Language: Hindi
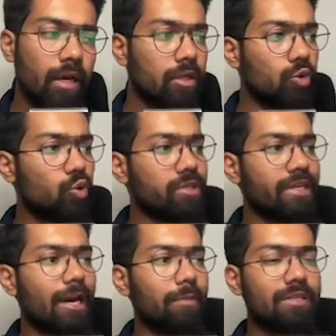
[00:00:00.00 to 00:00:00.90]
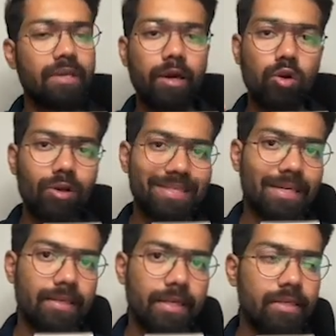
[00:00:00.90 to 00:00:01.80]
दूसरी आपकी
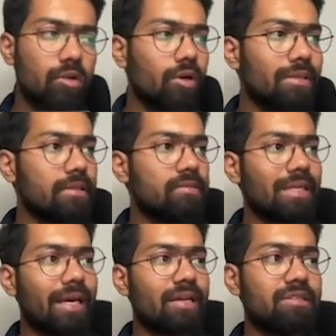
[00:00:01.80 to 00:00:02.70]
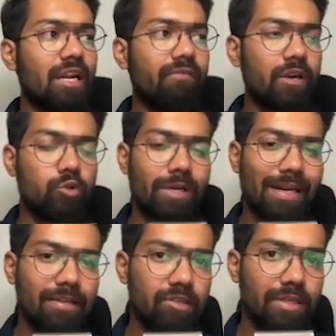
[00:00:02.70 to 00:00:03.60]
साइकोलॉजिकल नीड्स और तीसरी है सेल्फ
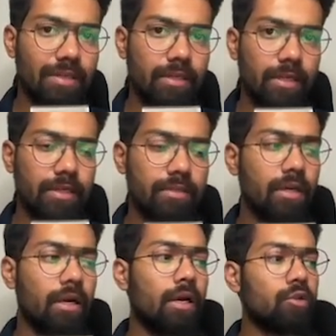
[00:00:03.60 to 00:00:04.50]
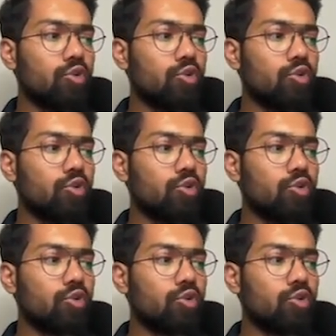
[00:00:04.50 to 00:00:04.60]
एक्चुअलाइजेशन नीड्स तो जो